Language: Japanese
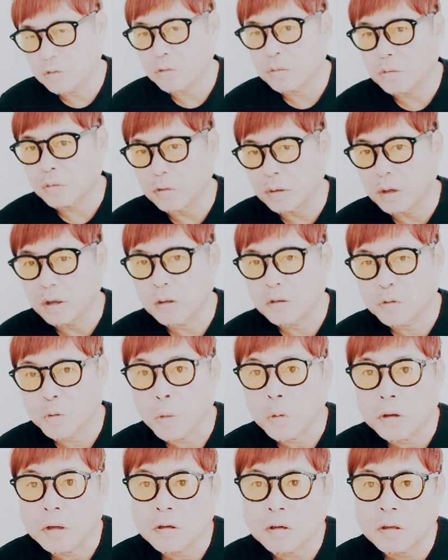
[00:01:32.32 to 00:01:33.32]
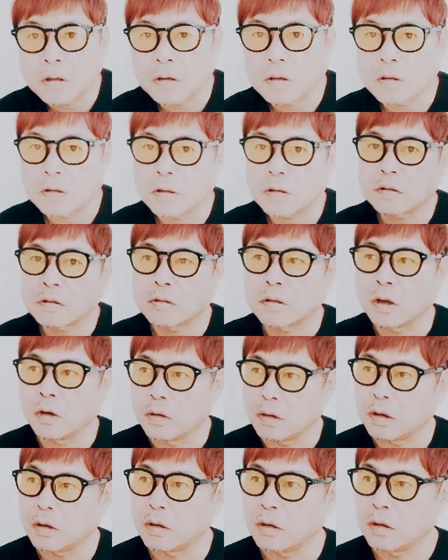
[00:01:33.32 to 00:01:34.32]
はちょっとね、衝撃的でしたよ
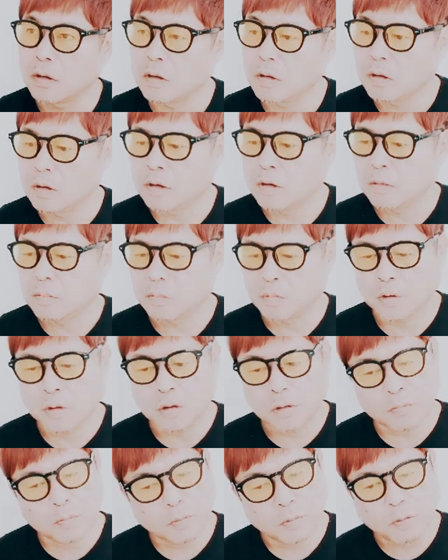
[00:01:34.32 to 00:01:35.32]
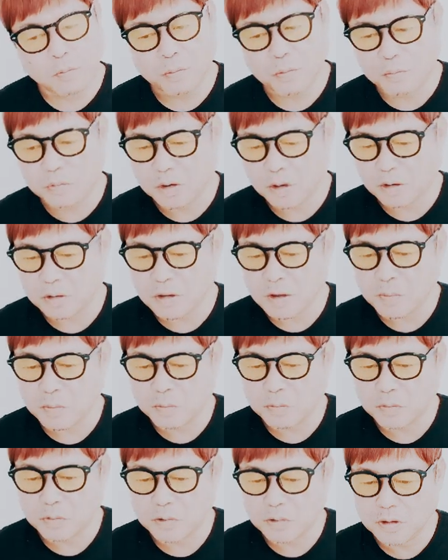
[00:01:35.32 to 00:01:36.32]
ね。なぜ
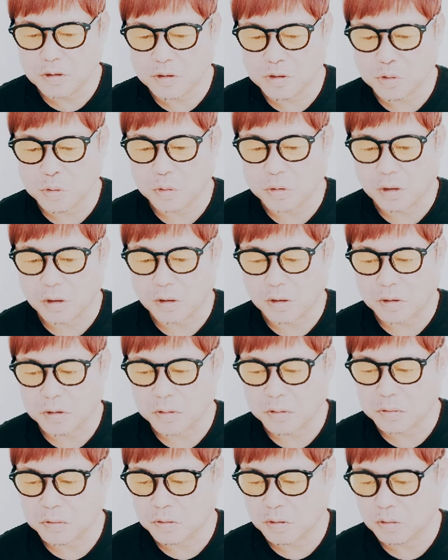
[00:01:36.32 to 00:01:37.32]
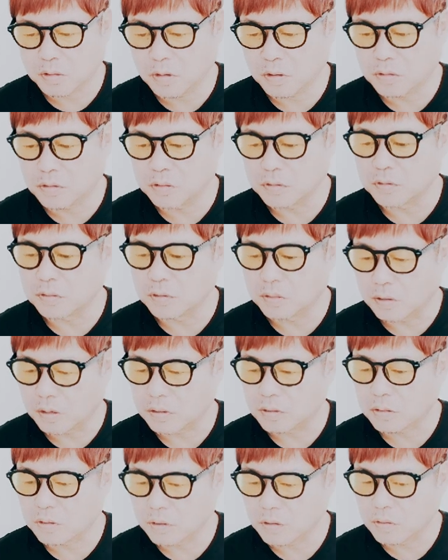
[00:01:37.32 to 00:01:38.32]
遺書が出てくるん
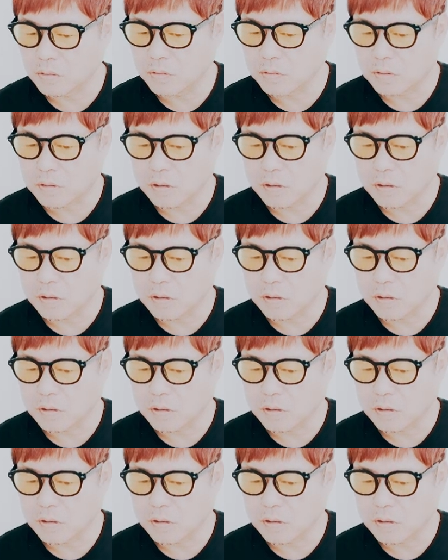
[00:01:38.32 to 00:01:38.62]
だっていう